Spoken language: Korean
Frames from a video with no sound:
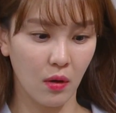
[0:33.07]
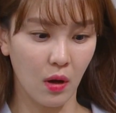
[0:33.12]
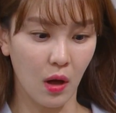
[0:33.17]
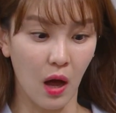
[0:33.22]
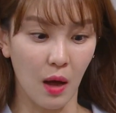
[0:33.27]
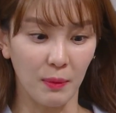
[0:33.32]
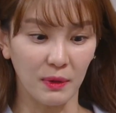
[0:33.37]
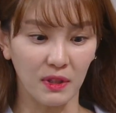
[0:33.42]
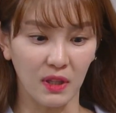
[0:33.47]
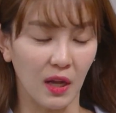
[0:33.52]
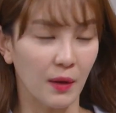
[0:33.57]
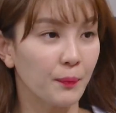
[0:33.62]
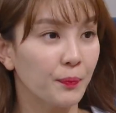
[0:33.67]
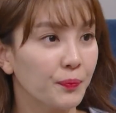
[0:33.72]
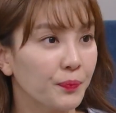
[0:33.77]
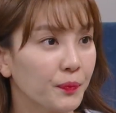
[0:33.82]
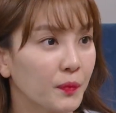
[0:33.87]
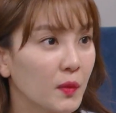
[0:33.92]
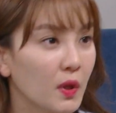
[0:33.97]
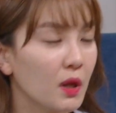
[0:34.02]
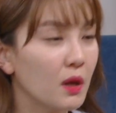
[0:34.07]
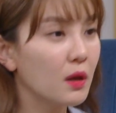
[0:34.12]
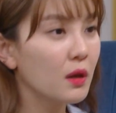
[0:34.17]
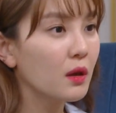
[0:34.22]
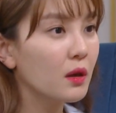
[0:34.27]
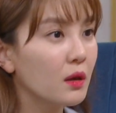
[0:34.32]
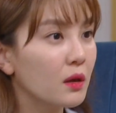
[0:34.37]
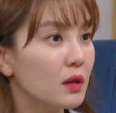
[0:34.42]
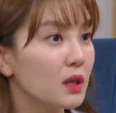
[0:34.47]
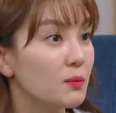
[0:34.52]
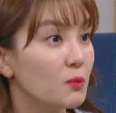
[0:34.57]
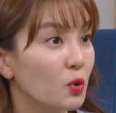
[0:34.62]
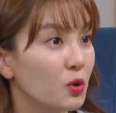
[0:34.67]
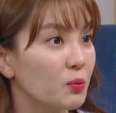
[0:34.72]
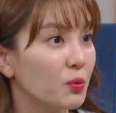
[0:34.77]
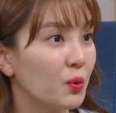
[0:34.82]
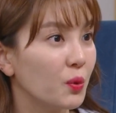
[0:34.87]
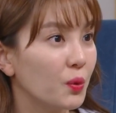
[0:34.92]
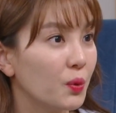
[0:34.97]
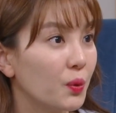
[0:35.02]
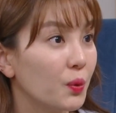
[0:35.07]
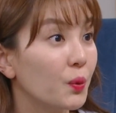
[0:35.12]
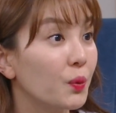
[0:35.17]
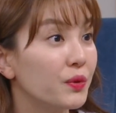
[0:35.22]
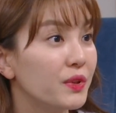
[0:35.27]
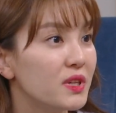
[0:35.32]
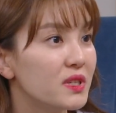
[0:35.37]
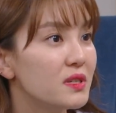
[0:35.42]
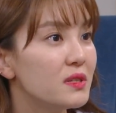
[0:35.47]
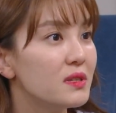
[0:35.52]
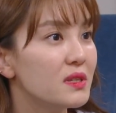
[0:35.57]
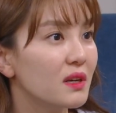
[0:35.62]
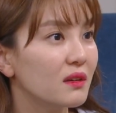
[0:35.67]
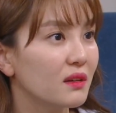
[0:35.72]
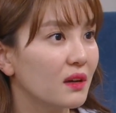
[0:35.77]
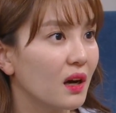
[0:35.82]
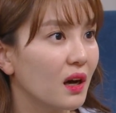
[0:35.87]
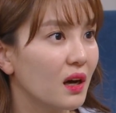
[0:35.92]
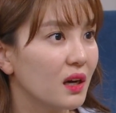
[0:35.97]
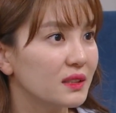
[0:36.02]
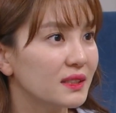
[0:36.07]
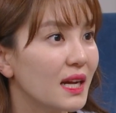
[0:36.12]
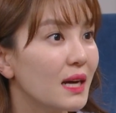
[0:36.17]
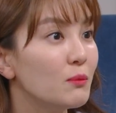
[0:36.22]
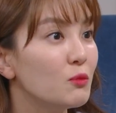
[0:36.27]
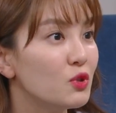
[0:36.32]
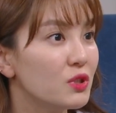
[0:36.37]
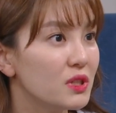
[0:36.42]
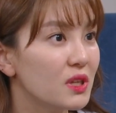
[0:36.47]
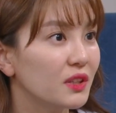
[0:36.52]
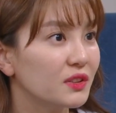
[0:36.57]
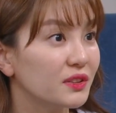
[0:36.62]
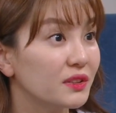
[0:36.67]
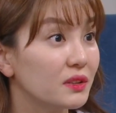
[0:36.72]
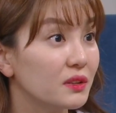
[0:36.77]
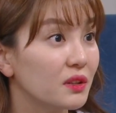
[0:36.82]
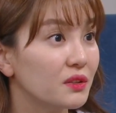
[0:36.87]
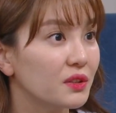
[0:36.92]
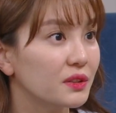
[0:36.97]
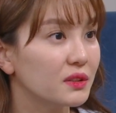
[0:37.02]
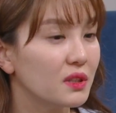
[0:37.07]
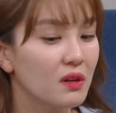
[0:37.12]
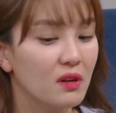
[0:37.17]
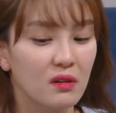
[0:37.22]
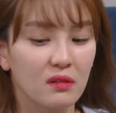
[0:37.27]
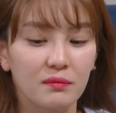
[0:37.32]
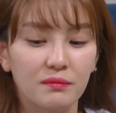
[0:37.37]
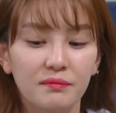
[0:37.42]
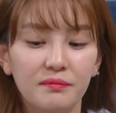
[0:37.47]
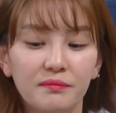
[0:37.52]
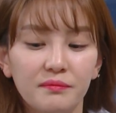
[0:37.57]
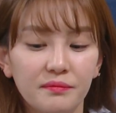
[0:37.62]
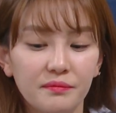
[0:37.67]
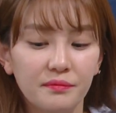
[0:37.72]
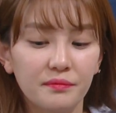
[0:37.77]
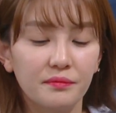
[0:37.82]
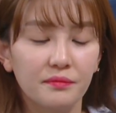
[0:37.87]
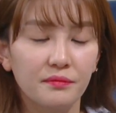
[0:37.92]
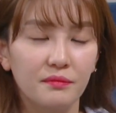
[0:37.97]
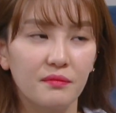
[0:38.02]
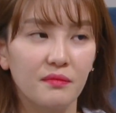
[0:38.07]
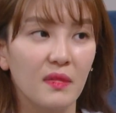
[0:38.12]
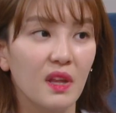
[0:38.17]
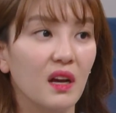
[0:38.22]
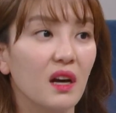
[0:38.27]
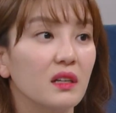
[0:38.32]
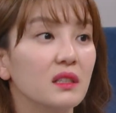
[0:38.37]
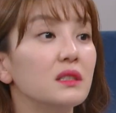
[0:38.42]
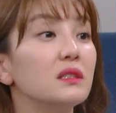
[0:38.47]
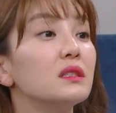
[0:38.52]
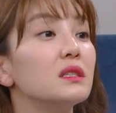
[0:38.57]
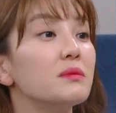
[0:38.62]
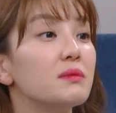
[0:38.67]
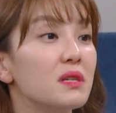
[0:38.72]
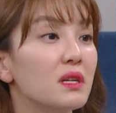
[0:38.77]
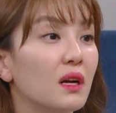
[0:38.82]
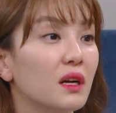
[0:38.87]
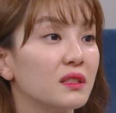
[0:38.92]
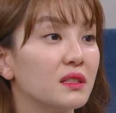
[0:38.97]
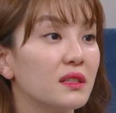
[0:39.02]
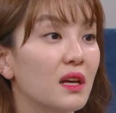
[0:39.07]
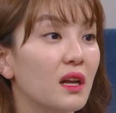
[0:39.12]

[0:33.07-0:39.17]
아, 맞다. 이모, 이모. 오늘 신작가 사무실에서 쓰러져서 내가 응급실까지